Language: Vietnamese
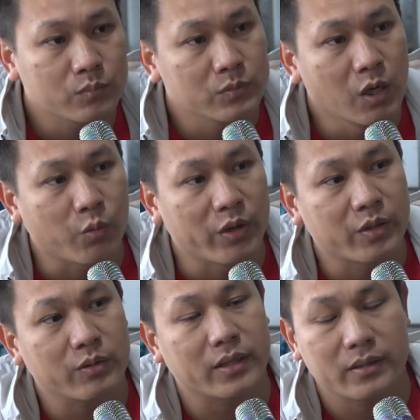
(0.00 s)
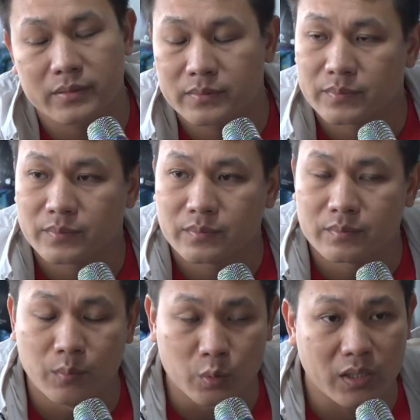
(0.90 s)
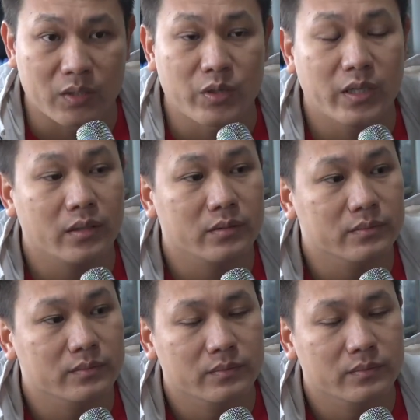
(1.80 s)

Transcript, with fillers: được quyền khiếu nại một lần duy nhất